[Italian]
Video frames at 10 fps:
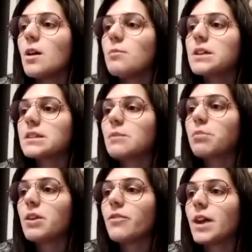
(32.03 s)
Per
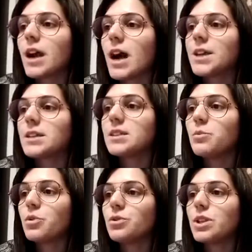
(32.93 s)
semplificare
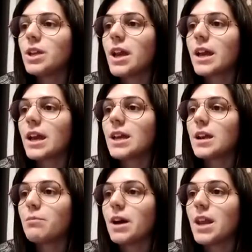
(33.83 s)
si può dire che in
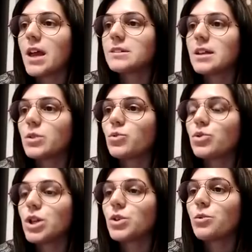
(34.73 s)
albanese
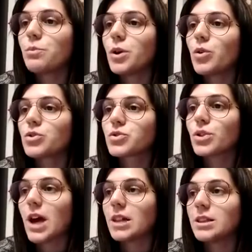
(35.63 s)
tutti i gruppi
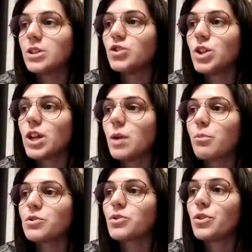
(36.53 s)
consonantici che
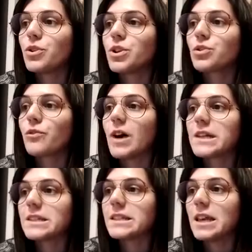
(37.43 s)
possono
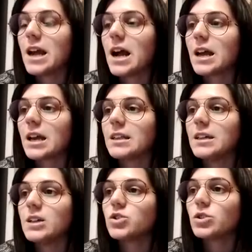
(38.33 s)
ritrovarsi anche ad
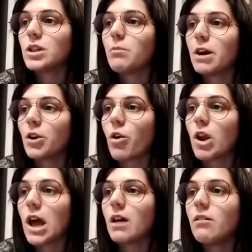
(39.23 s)
inizio di
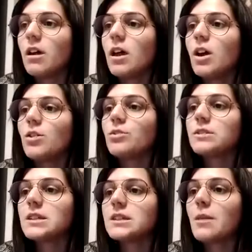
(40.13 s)
parola
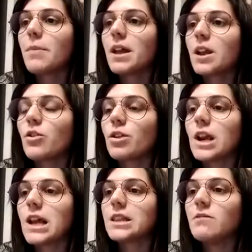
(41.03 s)
non si separano
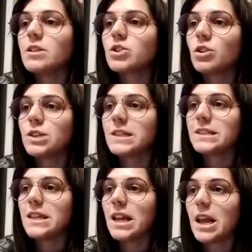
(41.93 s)
nella divisione
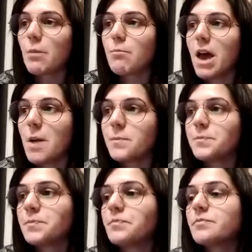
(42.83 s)
in sillabe.